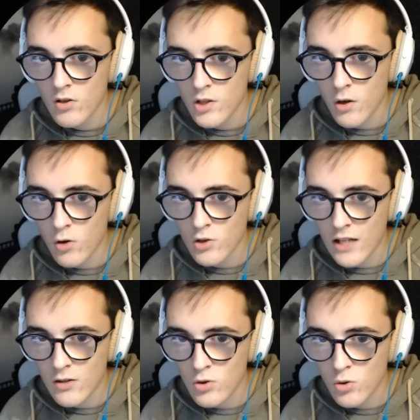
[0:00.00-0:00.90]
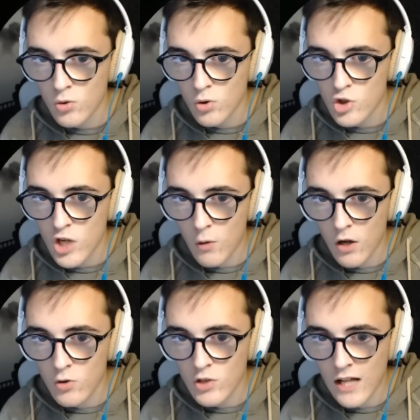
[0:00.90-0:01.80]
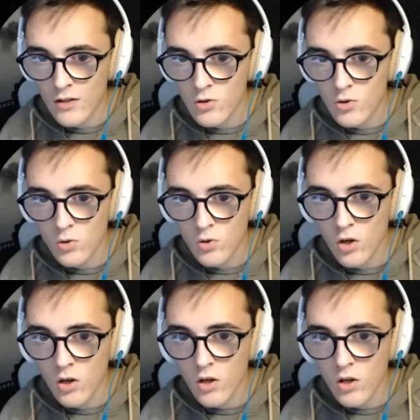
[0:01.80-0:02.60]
C'è qualcos'altro sotto? C'è qualcos'altro sotto.